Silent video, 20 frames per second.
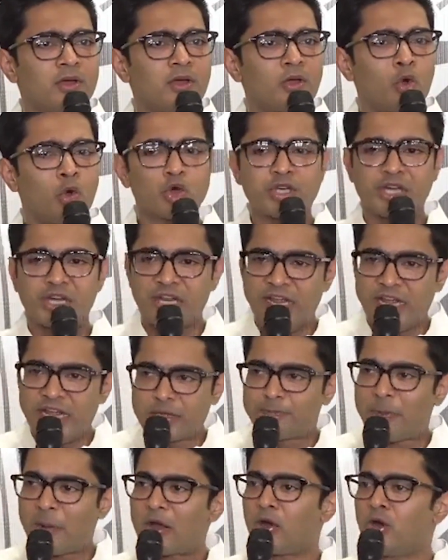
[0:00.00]
খুশির
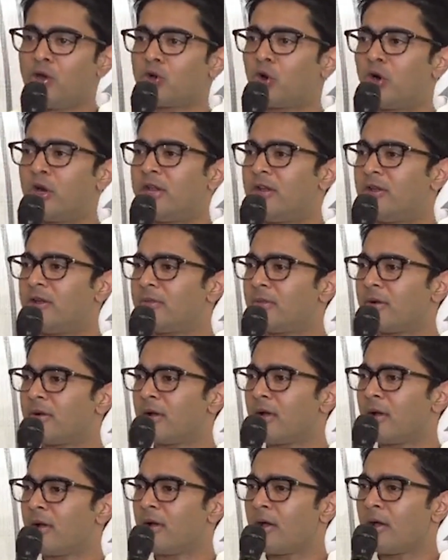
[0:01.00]
ঈদ পালন করি
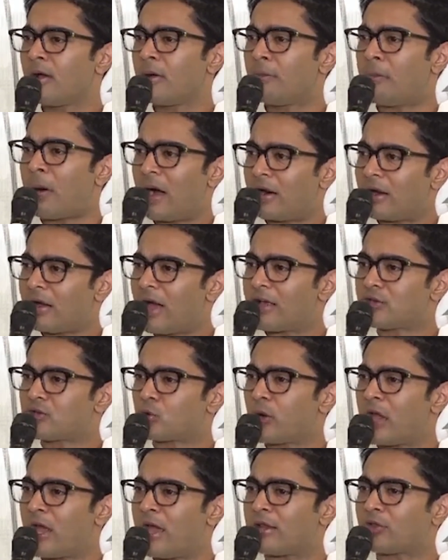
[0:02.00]
বাংলা
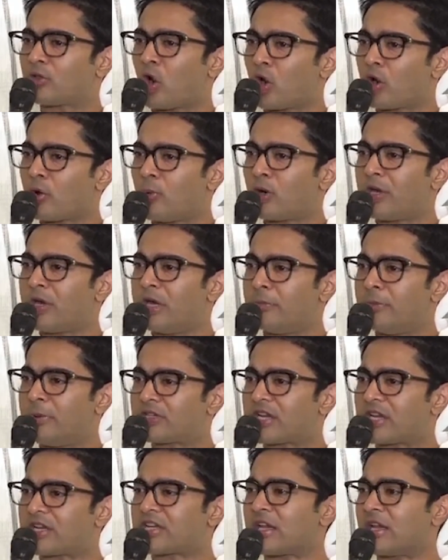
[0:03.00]
জুড়ে ধর্ম
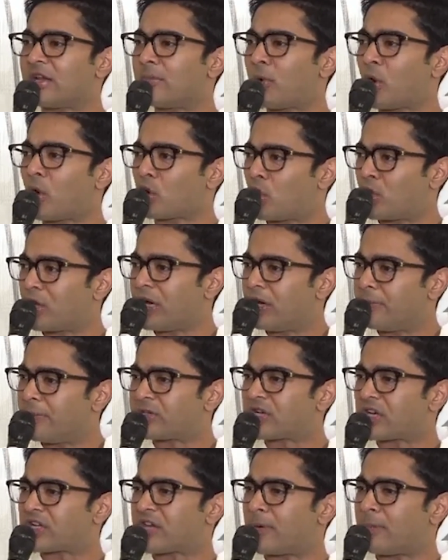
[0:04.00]
নির্বিশেষে বর্গ
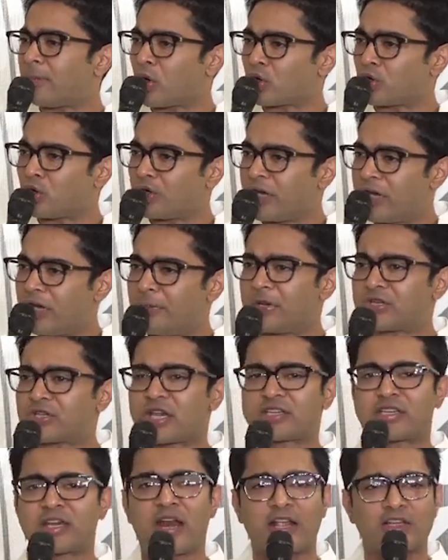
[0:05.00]
নির্বিশেষে বর্ণ
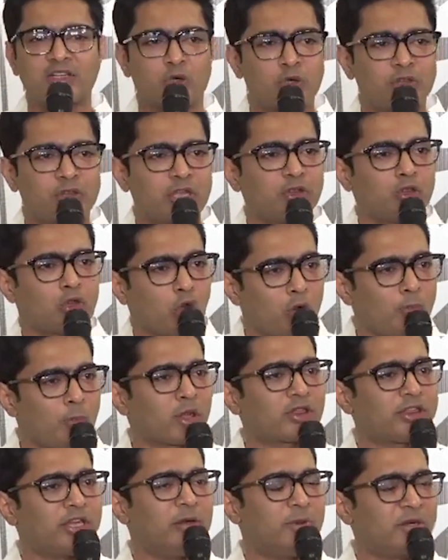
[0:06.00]
নির্বিশেষে রাজনৈতিক
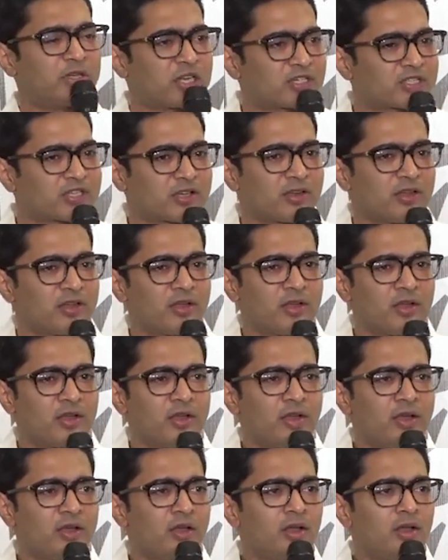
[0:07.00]
দলমত নির্বিশেষে
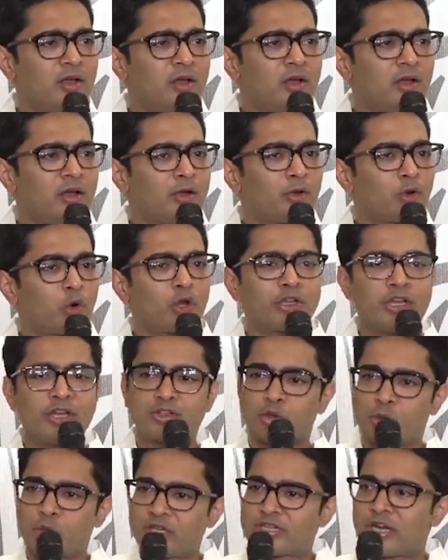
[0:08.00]
কোনোদিন
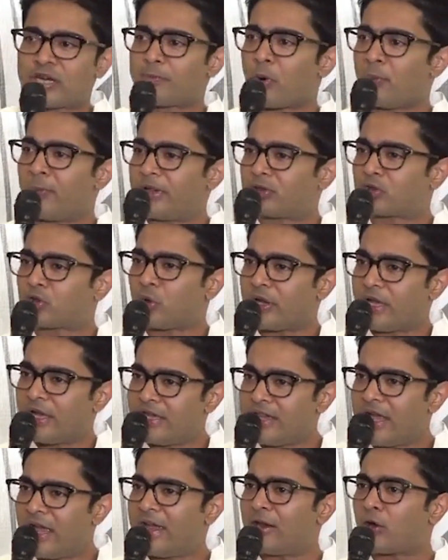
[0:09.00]
শুনেছেন পবিত্র
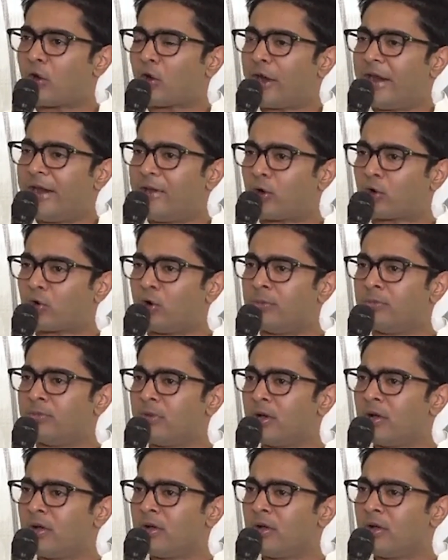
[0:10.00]
ঈদে এরকম এইরকম
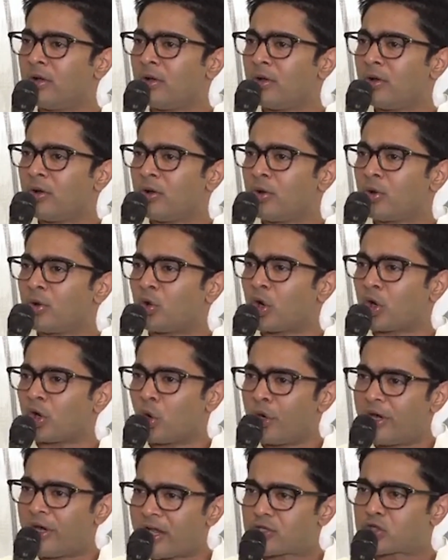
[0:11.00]
কোনো
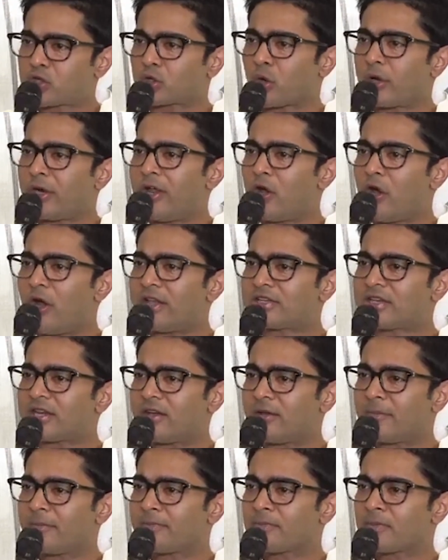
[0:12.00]
নৈরাজ্য তৈরি হয়েছে
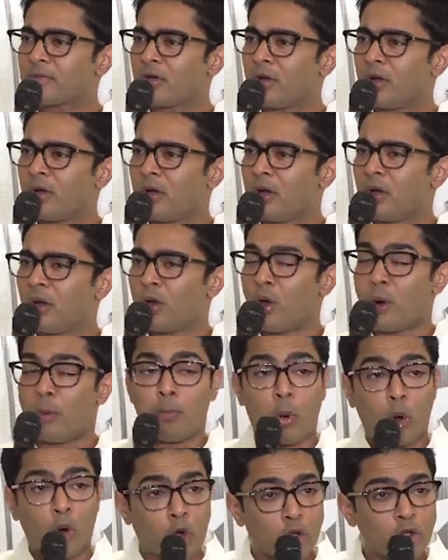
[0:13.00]

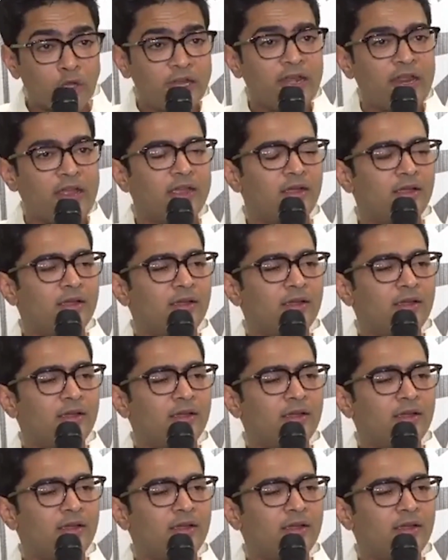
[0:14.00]
বড়দিনে